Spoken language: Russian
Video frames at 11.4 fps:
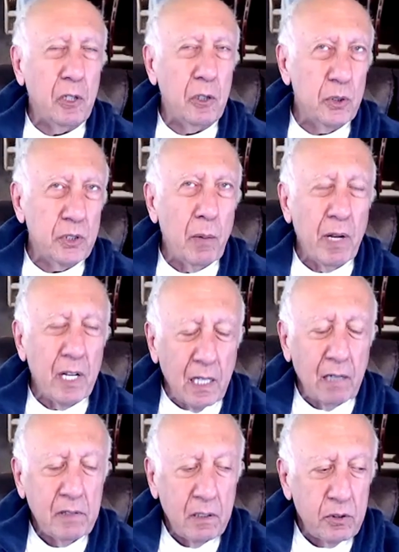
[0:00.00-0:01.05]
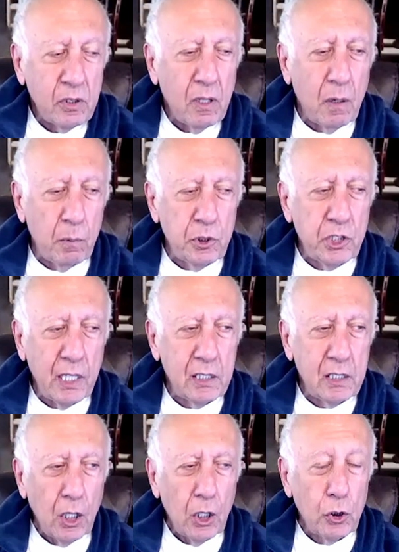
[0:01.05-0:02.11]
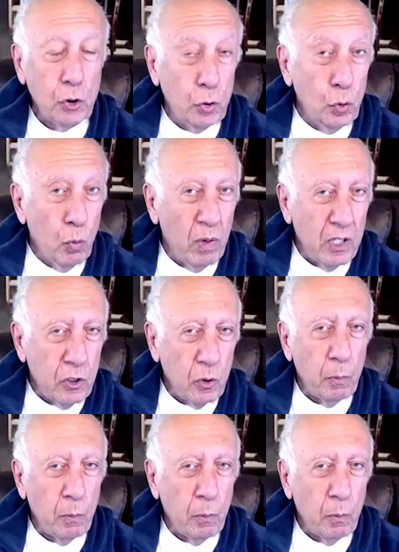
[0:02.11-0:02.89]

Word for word: Но самое главное, вот она обучает думанию.